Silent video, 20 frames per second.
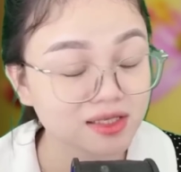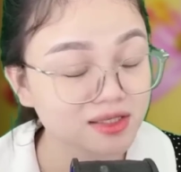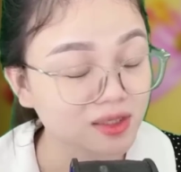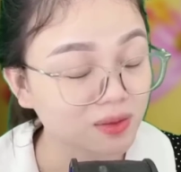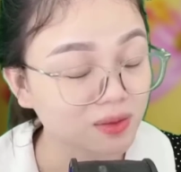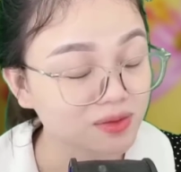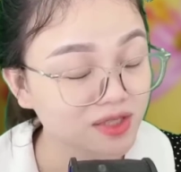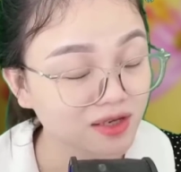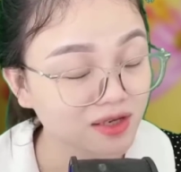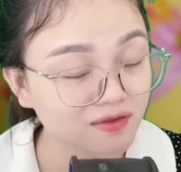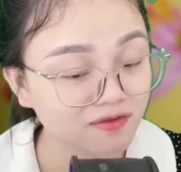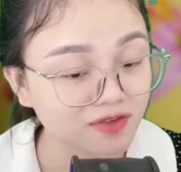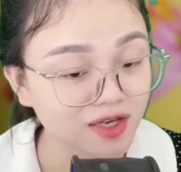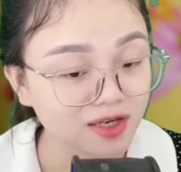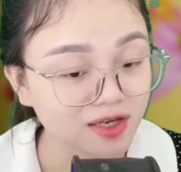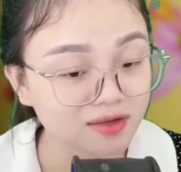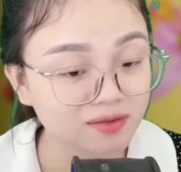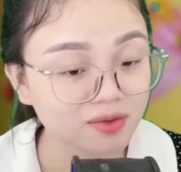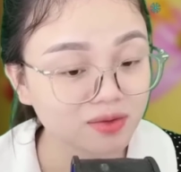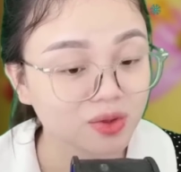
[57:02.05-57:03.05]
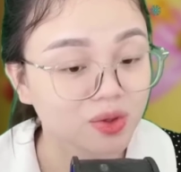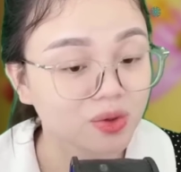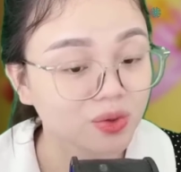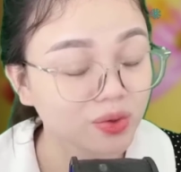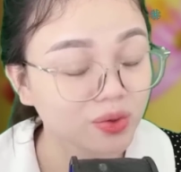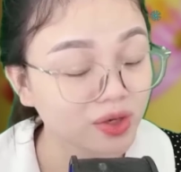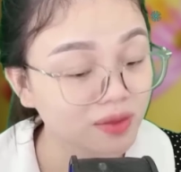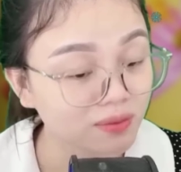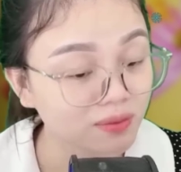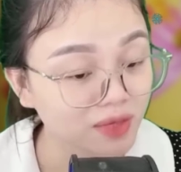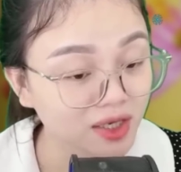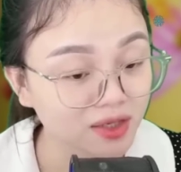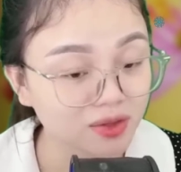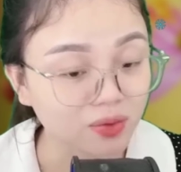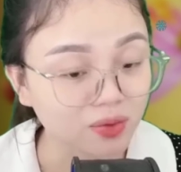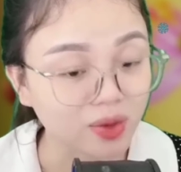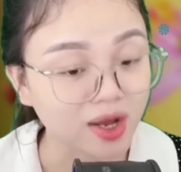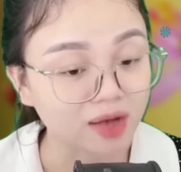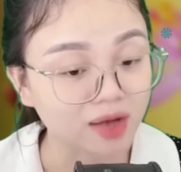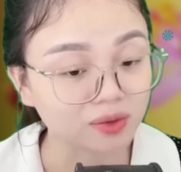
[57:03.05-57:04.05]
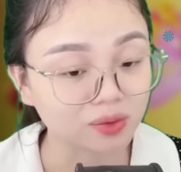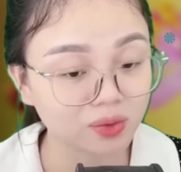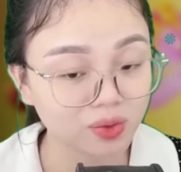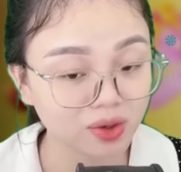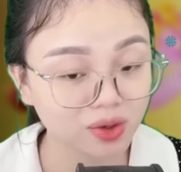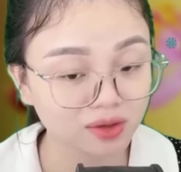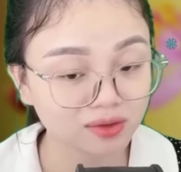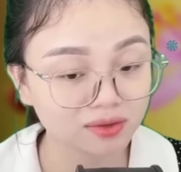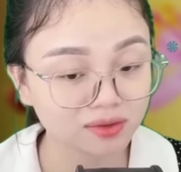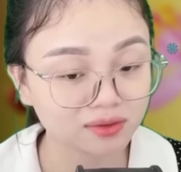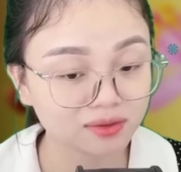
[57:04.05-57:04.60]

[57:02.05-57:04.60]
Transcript: giống diễn viên Hyun Bin của Hàn Quốc."